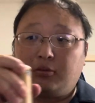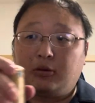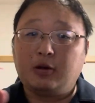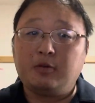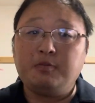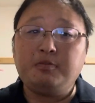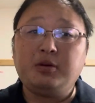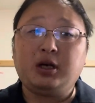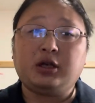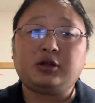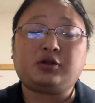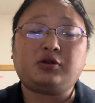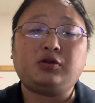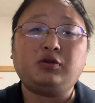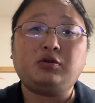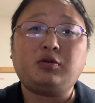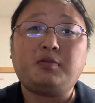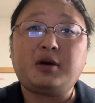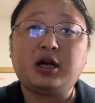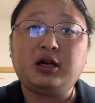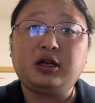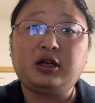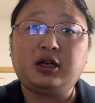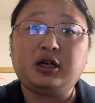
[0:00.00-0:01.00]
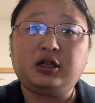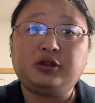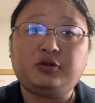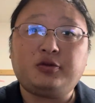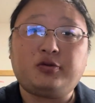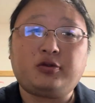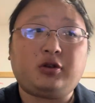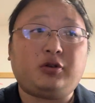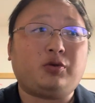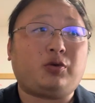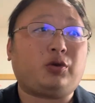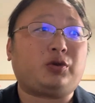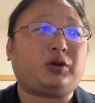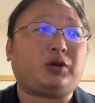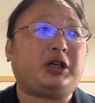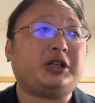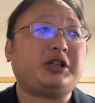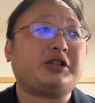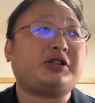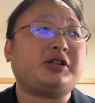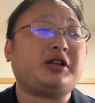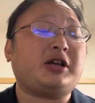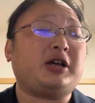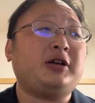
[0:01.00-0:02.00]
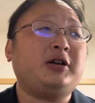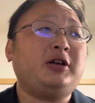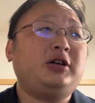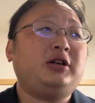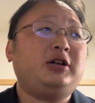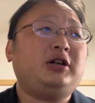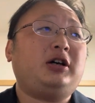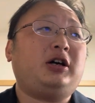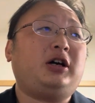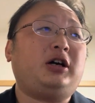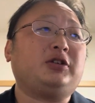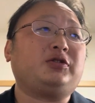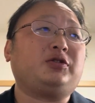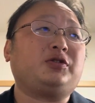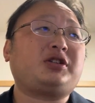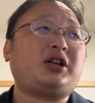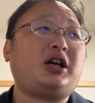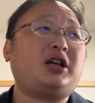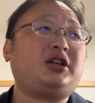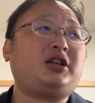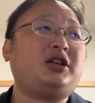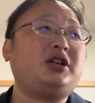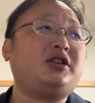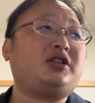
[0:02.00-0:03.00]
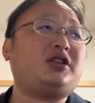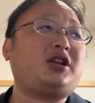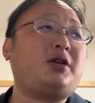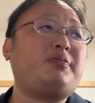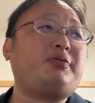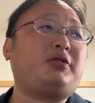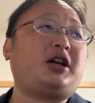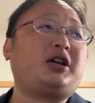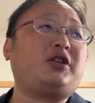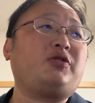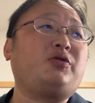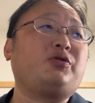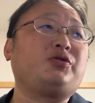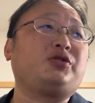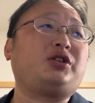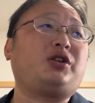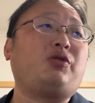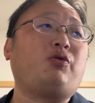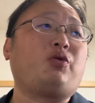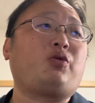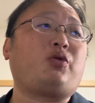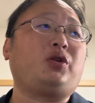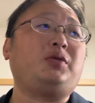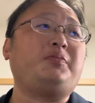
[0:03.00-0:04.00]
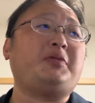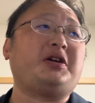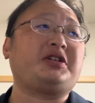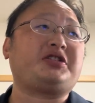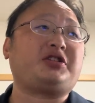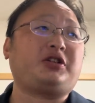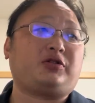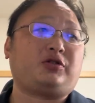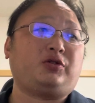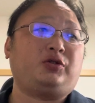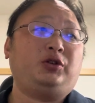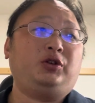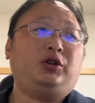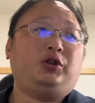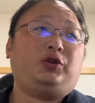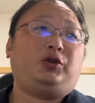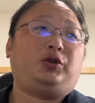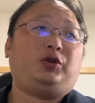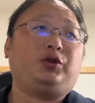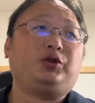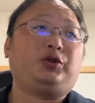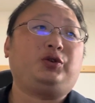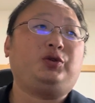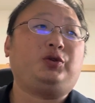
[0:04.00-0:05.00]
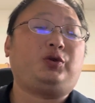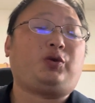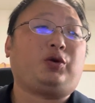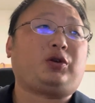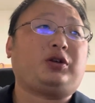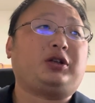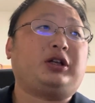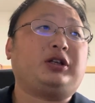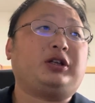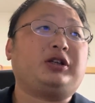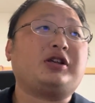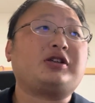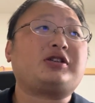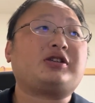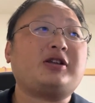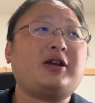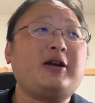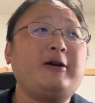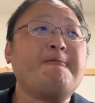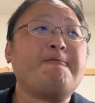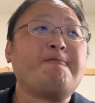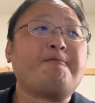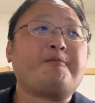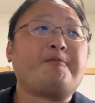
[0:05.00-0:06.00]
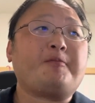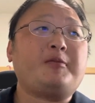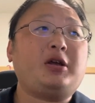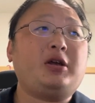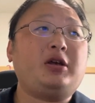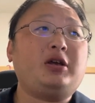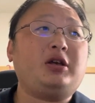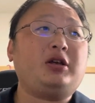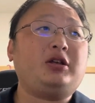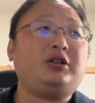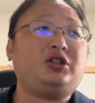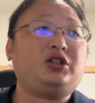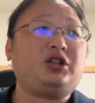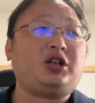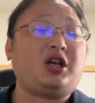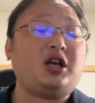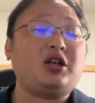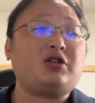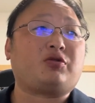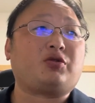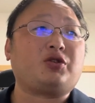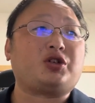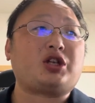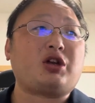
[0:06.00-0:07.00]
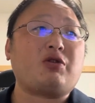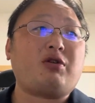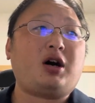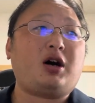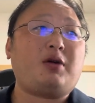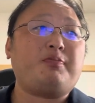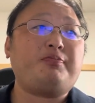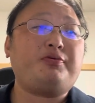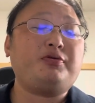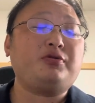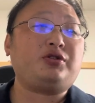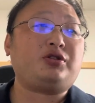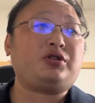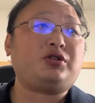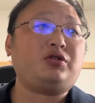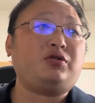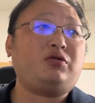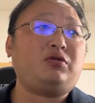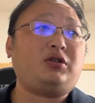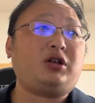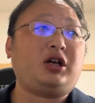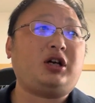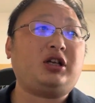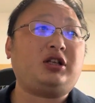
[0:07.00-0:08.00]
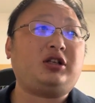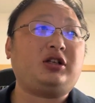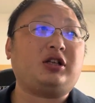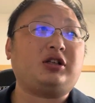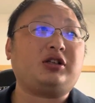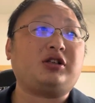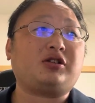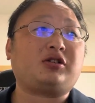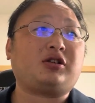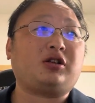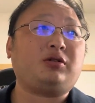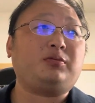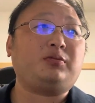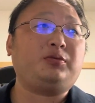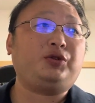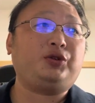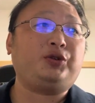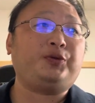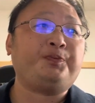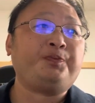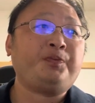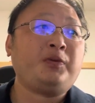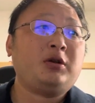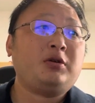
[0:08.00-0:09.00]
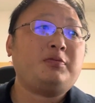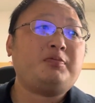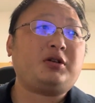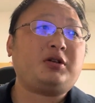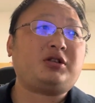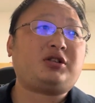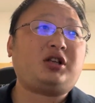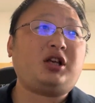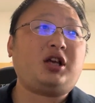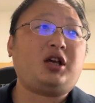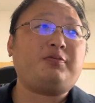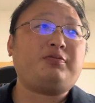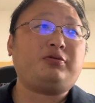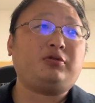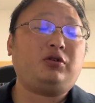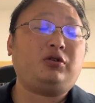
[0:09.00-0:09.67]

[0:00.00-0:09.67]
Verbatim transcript: まあ、その漫画通りのことがですね、あの、最近西武ライオンズで起こりましたということなんですね。で、事件としては、文春オンラインなんですけども、まあ、西武